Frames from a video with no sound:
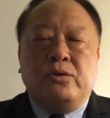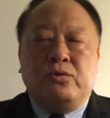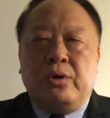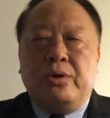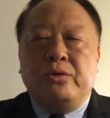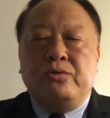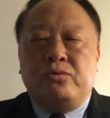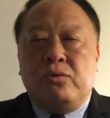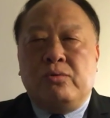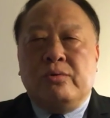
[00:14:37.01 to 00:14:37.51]

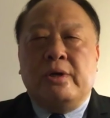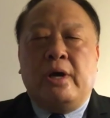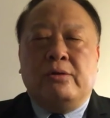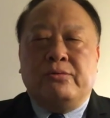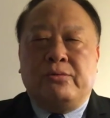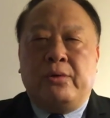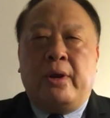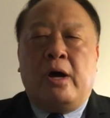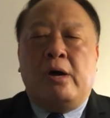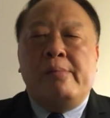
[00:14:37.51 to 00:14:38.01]
最重要
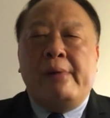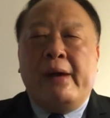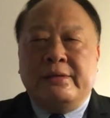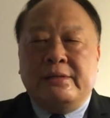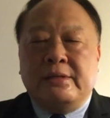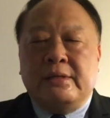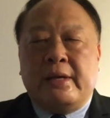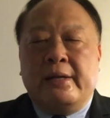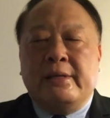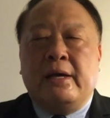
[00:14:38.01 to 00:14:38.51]
对老百
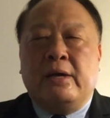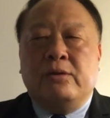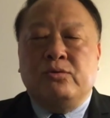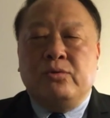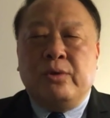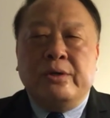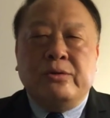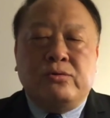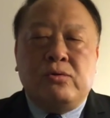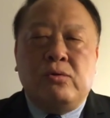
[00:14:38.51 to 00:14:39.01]
姓来讲最